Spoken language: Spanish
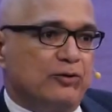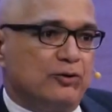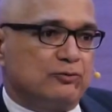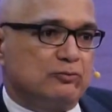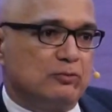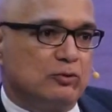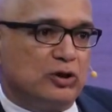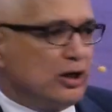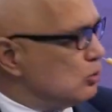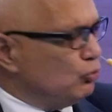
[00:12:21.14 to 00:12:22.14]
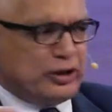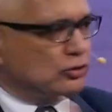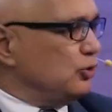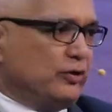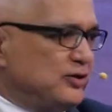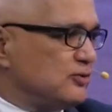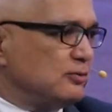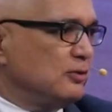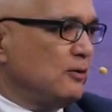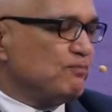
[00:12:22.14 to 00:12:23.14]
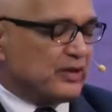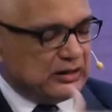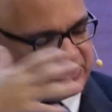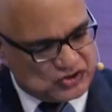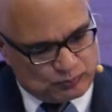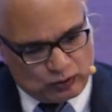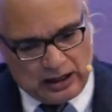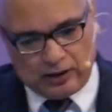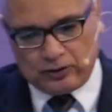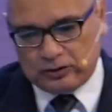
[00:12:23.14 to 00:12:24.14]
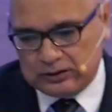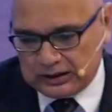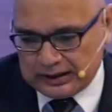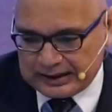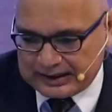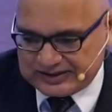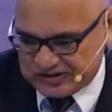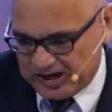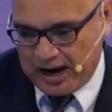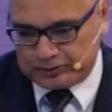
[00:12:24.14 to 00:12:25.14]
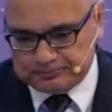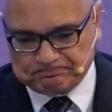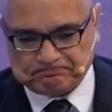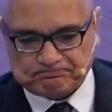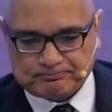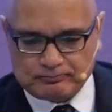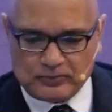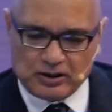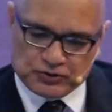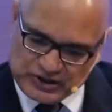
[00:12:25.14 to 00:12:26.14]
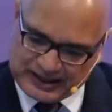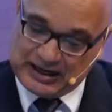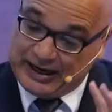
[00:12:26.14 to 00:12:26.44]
Dios. Incluye todo esto, el discipulado cristiano. O sea que